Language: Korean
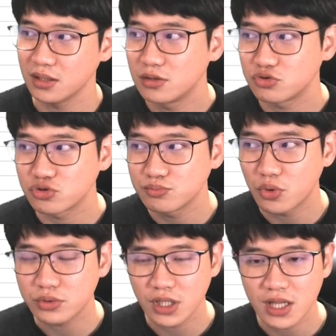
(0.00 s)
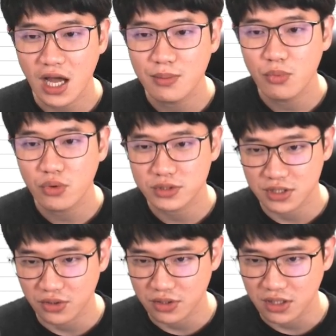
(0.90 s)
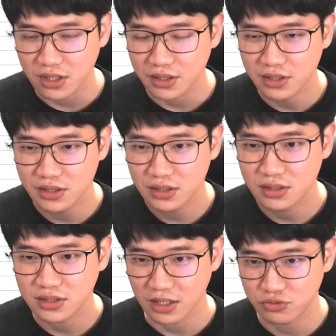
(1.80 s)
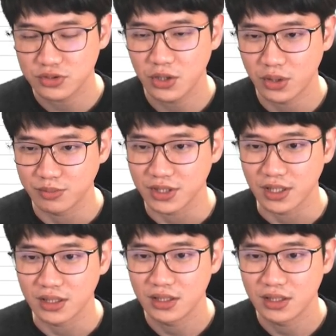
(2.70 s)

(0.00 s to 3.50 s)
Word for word: 중복된 항목 제거 기능을 자주 사용합니다